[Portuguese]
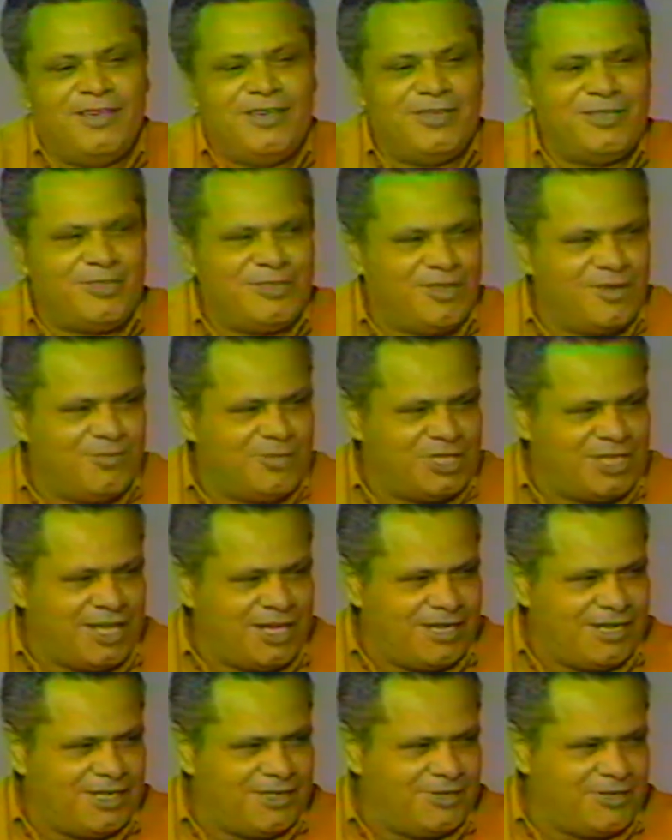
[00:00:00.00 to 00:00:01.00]
E estamos
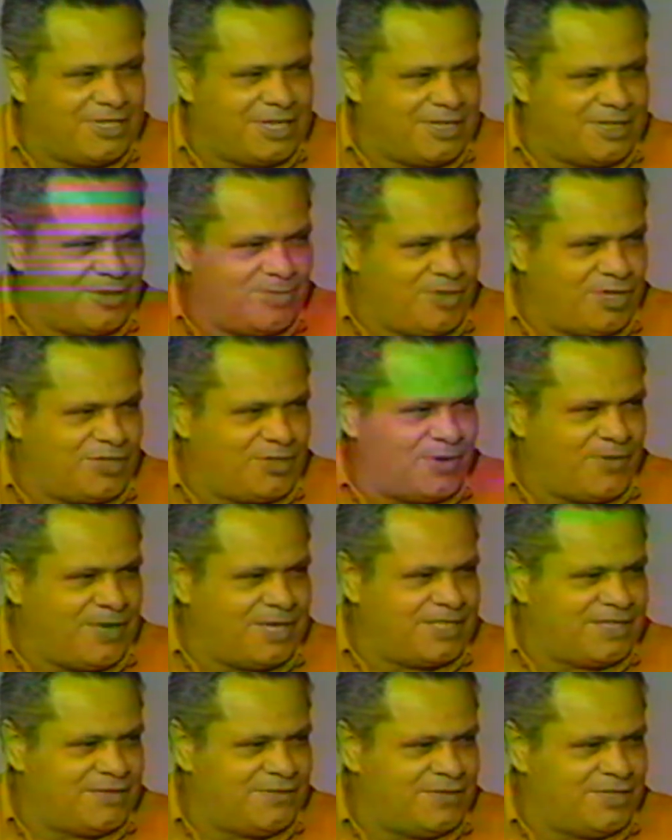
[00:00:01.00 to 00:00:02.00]
querendo, exatamente com
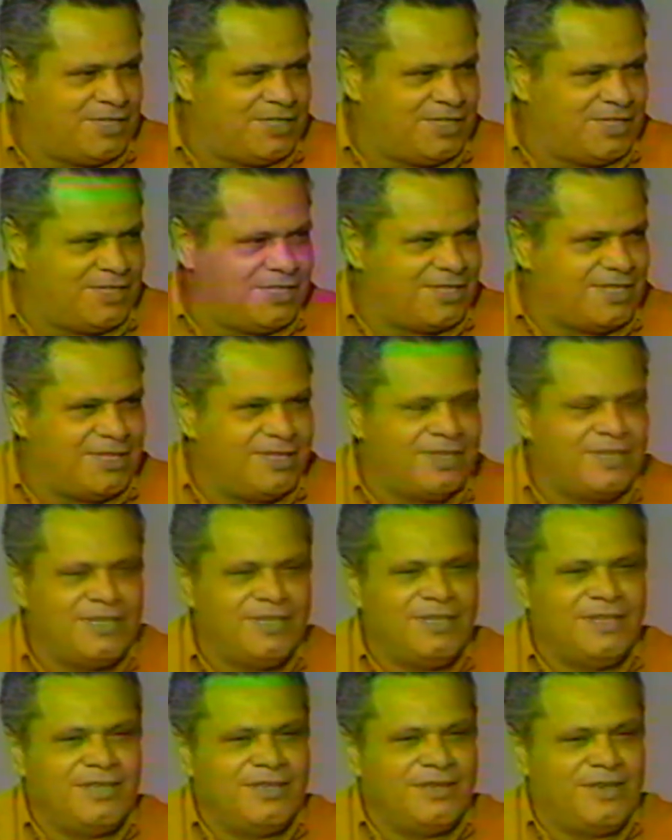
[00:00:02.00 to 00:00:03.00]
essa visita,
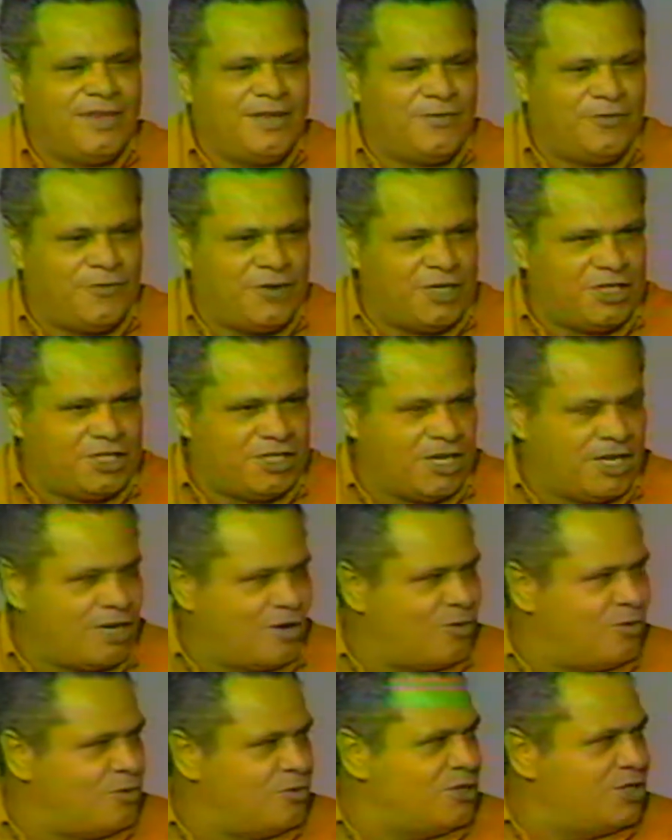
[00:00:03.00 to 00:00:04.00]
é,
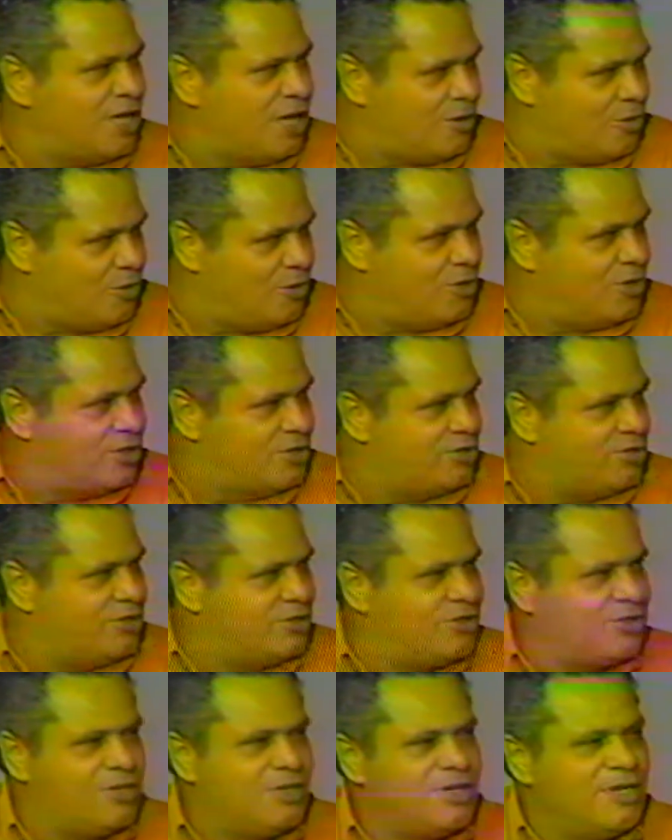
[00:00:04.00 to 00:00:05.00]
fechar alguns
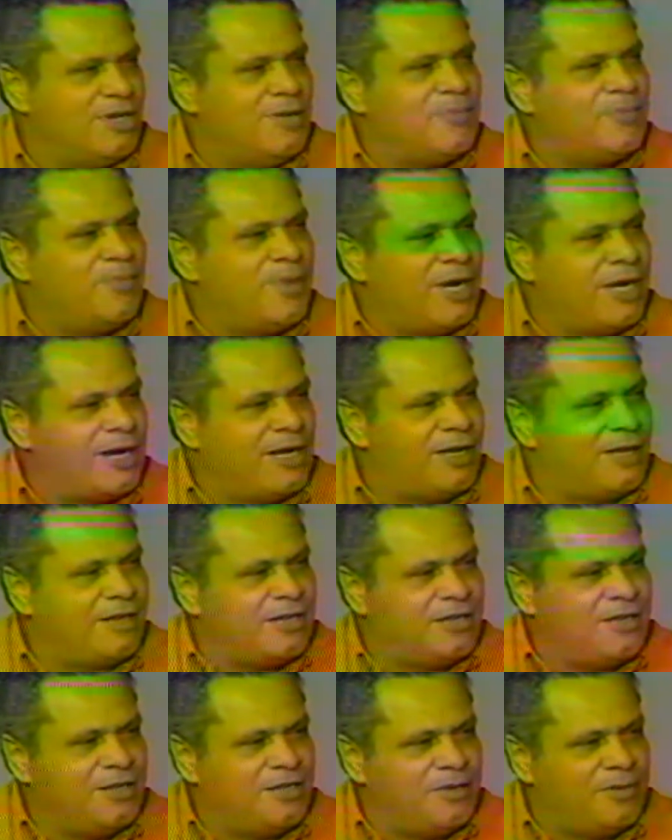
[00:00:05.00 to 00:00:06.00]
acordos para
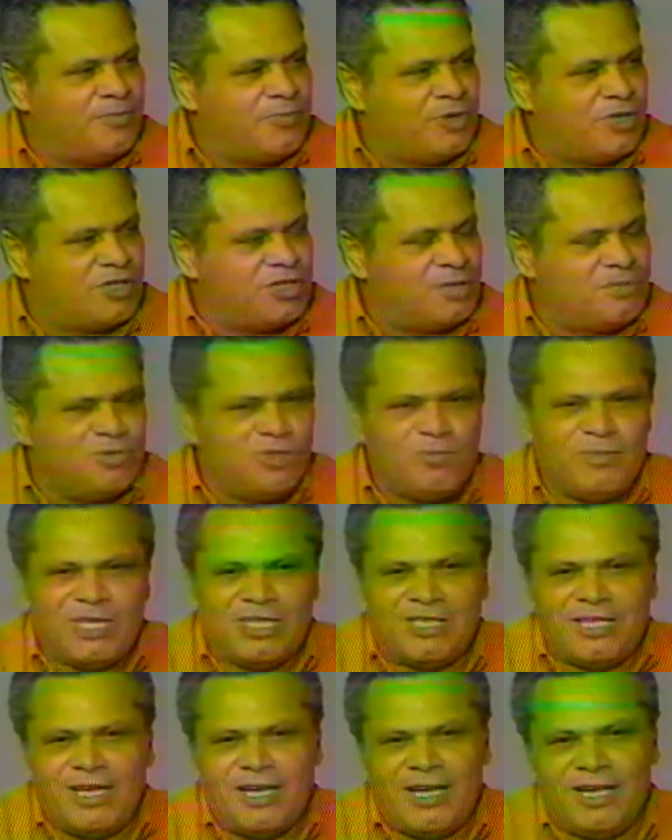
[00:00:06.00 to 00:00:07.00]
que possamos
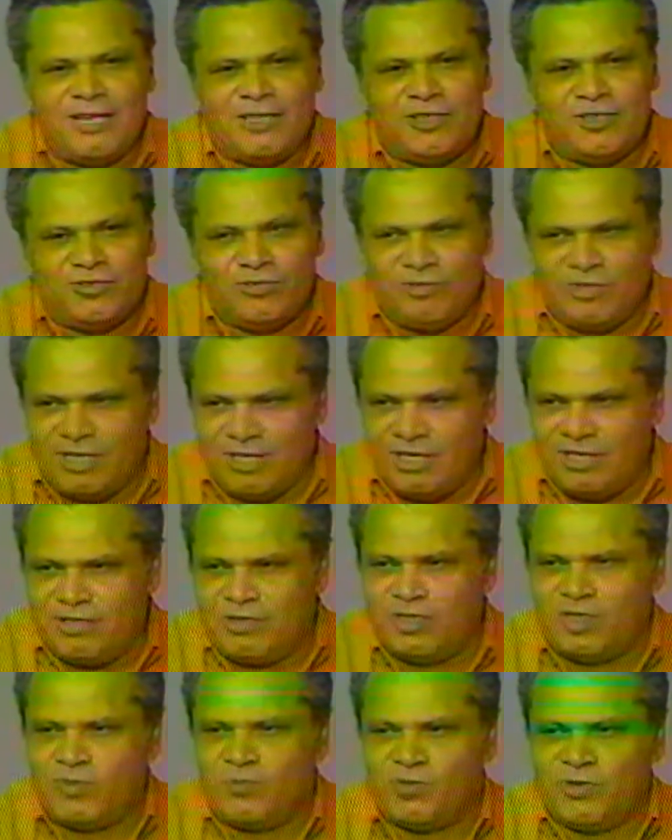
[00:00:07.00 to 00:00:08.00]
mandar
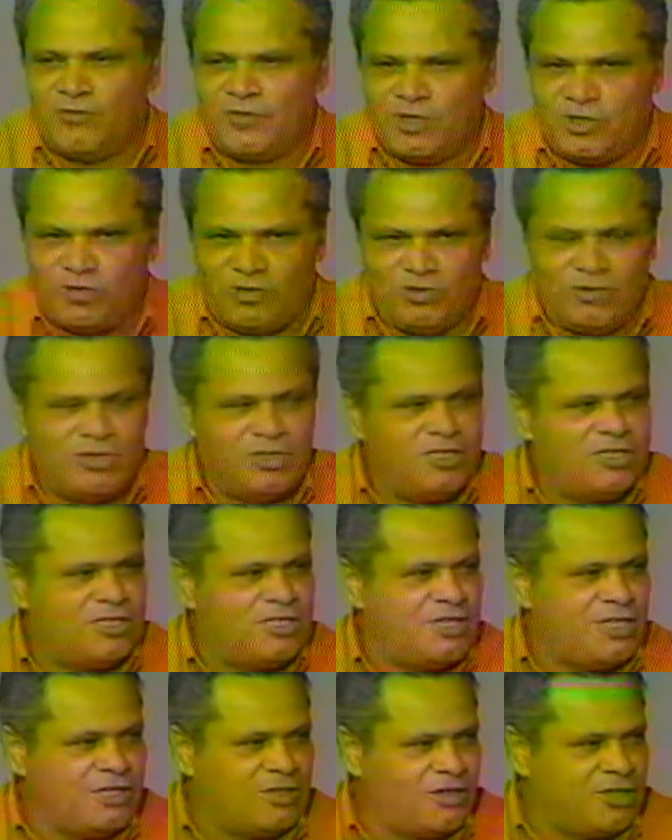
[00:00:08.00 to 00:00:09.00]
estudantes,
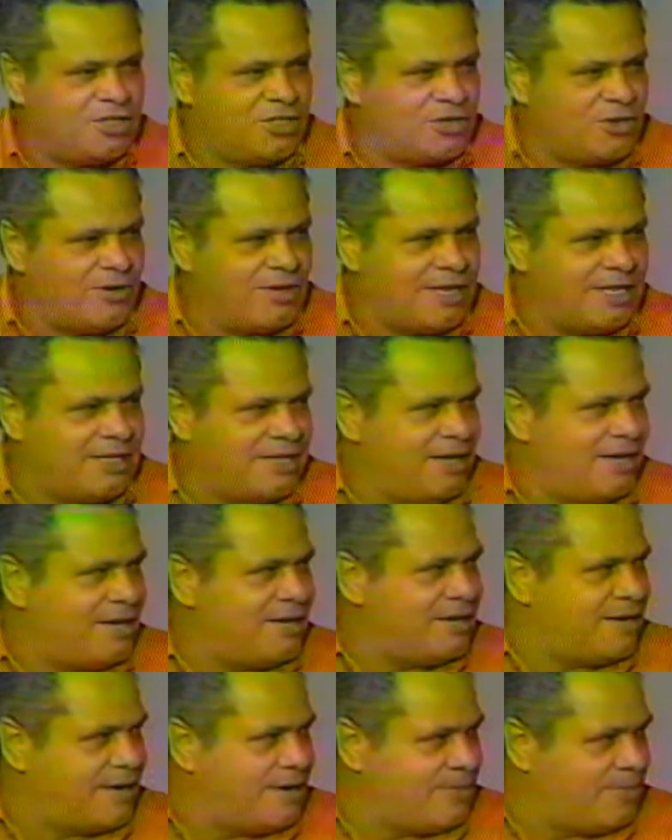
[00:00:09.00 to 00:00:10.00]
professores da nossa escola
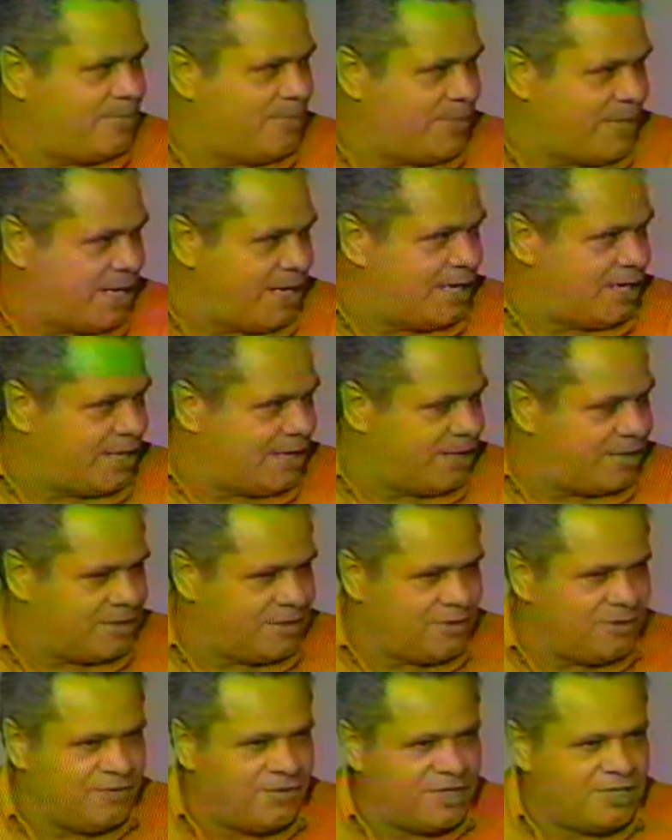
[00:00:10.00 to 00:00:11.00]
técnica para
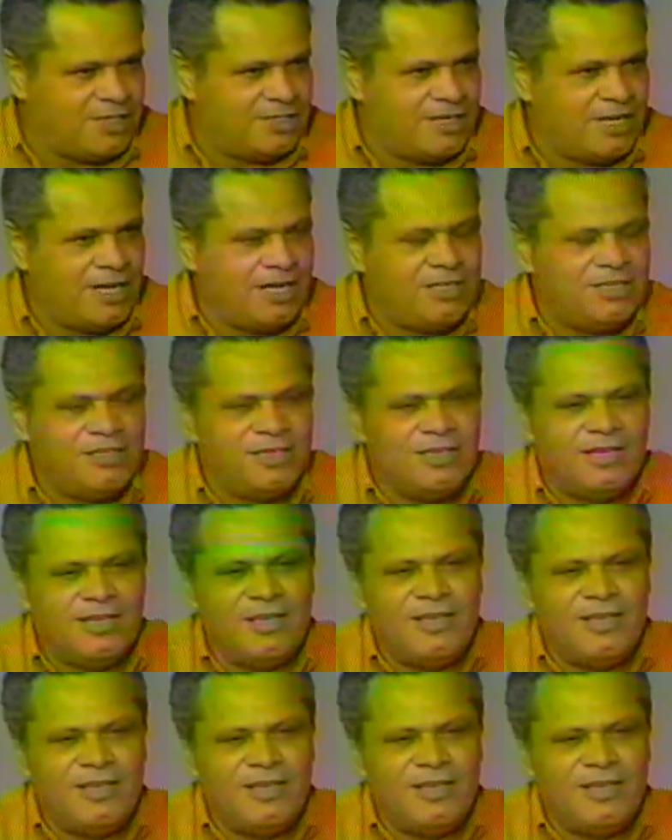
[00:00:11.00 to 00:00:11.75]
essa universidade